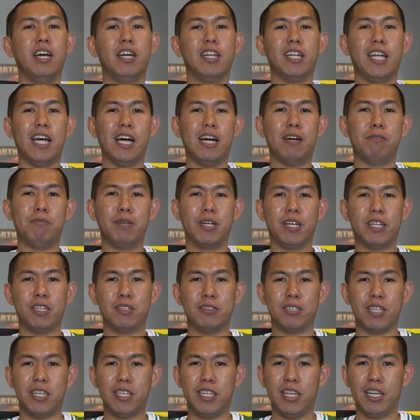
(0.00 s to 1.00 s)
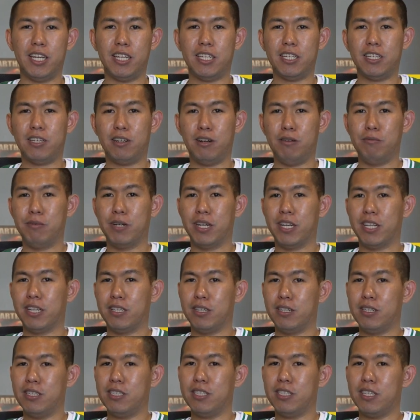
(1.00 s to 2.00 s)
Nah, begitu saja. Kalau
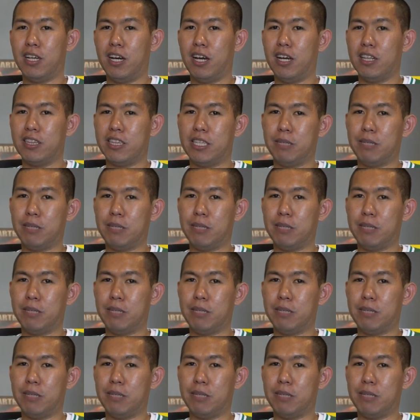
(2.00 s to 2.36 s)
begitu uh,